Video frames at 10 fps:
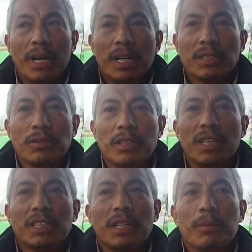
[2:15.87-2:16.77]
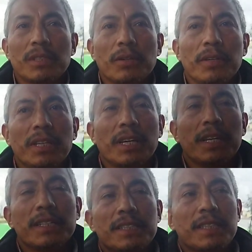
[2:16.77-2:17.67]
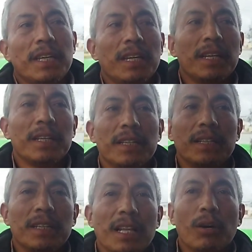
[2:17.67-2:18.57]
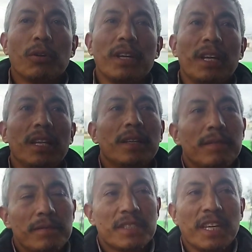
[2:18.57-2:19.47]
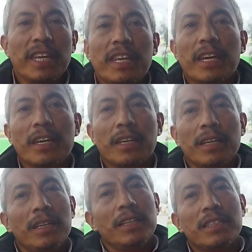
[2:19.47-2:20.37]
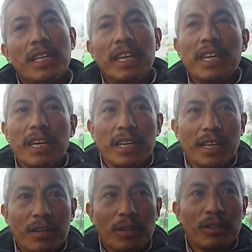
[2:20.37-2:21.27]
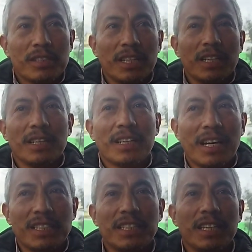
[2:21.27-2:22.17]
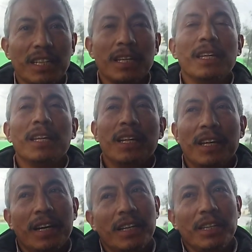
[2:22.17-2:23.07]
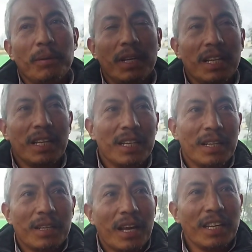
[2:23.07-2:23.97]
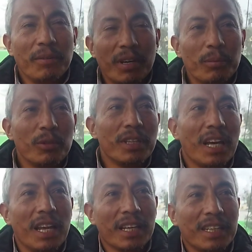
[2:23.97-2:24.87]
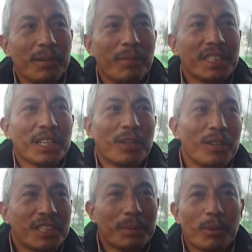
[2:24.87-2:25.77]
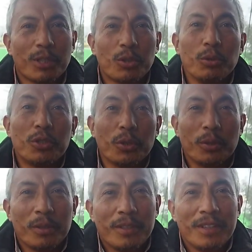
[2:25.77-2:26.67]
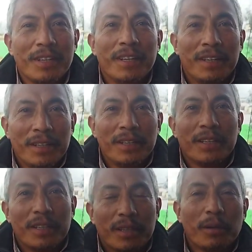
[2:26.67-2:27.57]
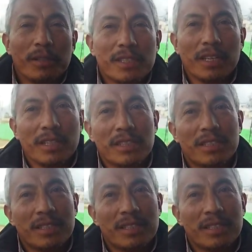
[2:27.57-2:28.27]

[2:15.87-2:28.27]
Más utilizamos ahorita es laurel, Sé que conocen casi a nivel a nivel mundial, aquí más se conoce por Chuncho. Sí, correcto, sí.